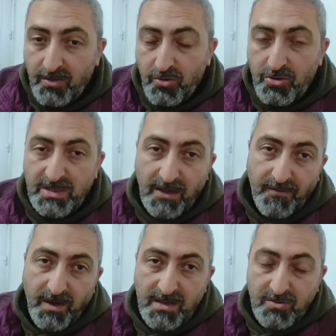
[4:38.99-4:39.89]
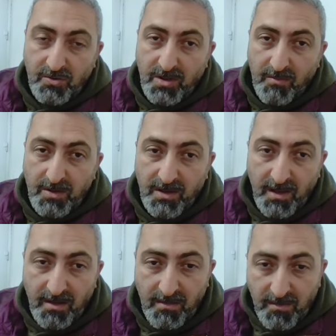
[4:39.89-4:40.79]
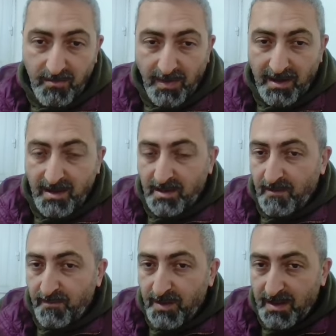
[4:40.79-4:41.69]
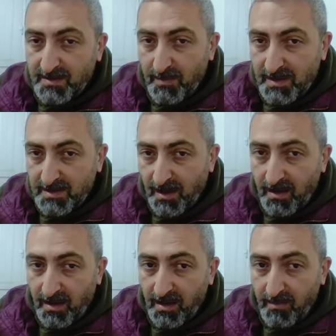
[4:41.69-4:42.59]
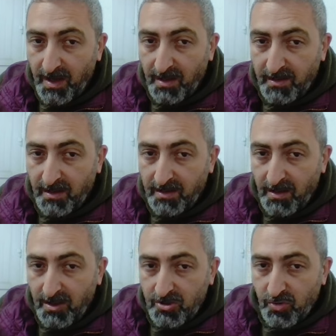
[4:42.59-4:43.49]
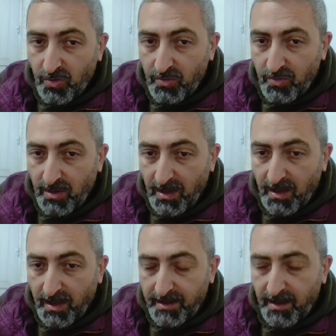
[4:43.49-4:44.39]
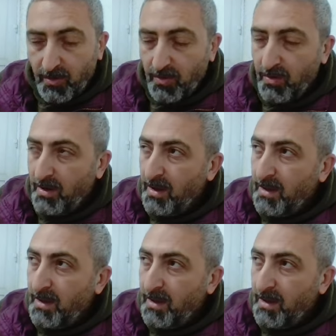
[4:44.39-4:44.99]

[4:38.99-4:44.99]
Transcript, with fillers: yüksek faiz ortamında bankadan finansman sağlayamayanlar çoğunlukla hani o